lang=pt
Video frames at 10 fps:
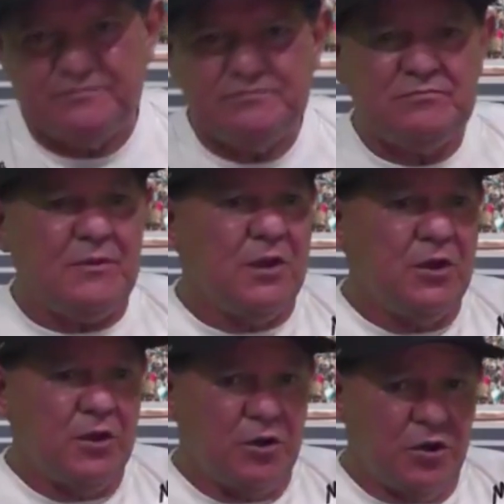E, nós
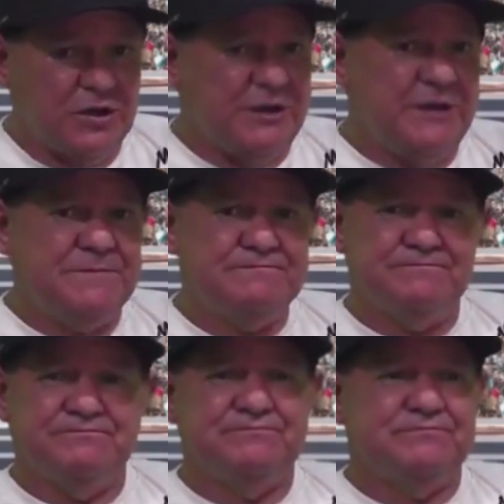sabemos
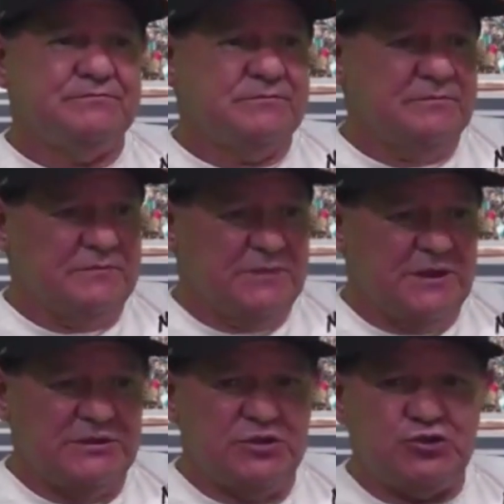perfeitamente que o
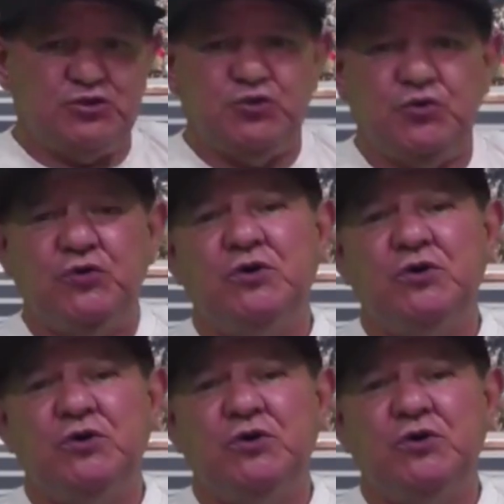Atlético,